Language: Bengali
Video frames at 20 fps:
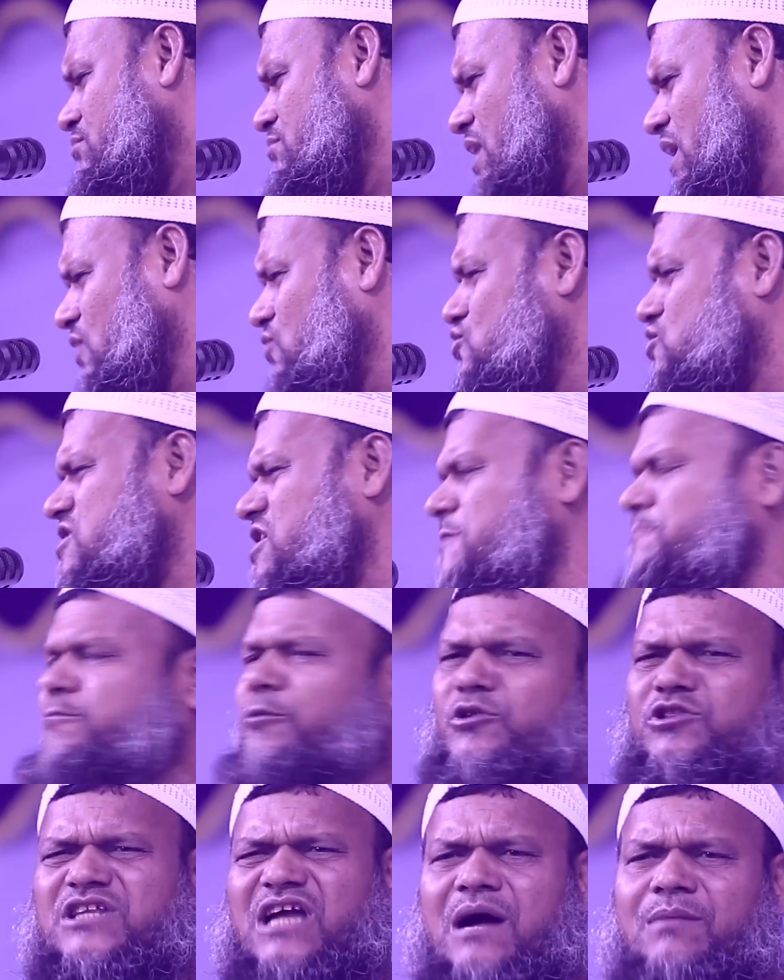মানুষের
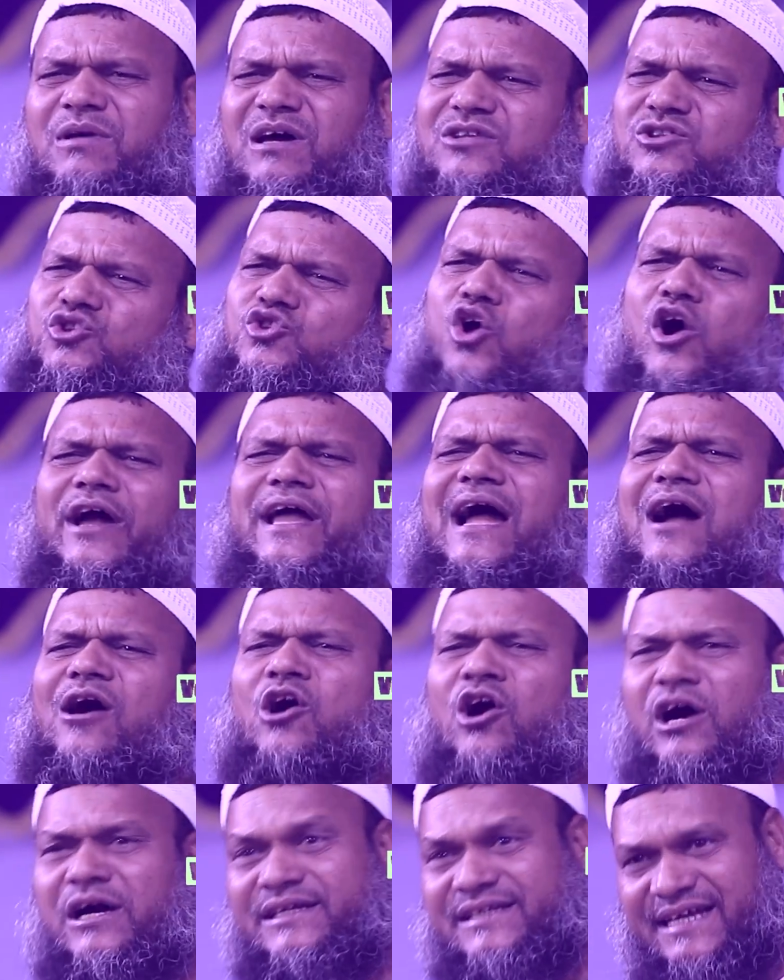প্রতি আমার দয়া
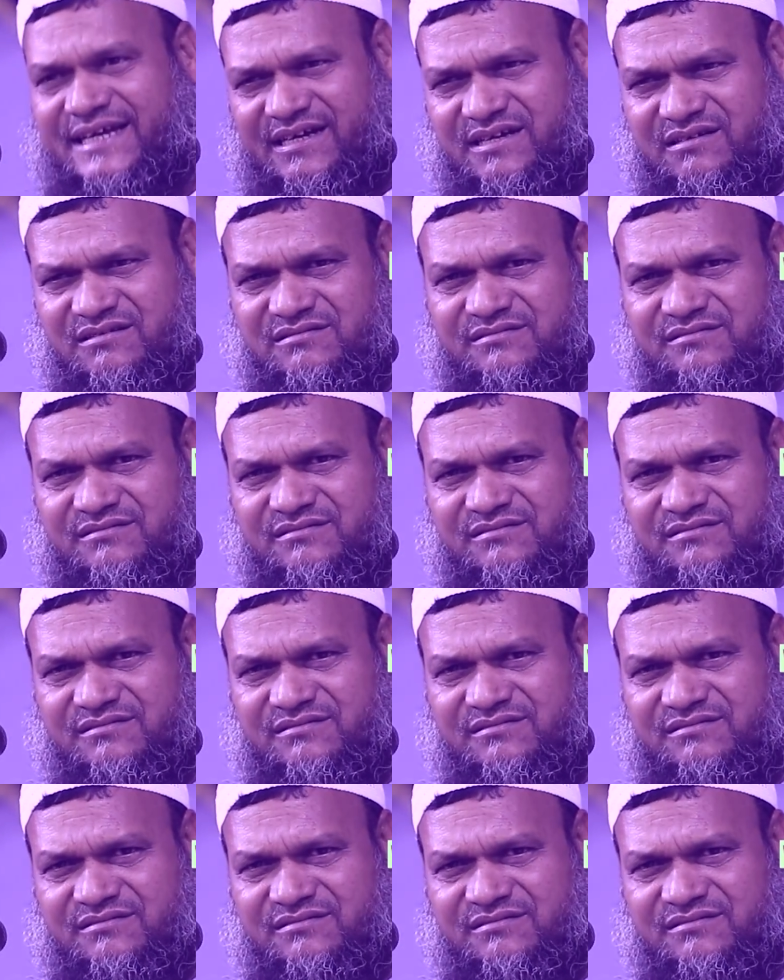হয় না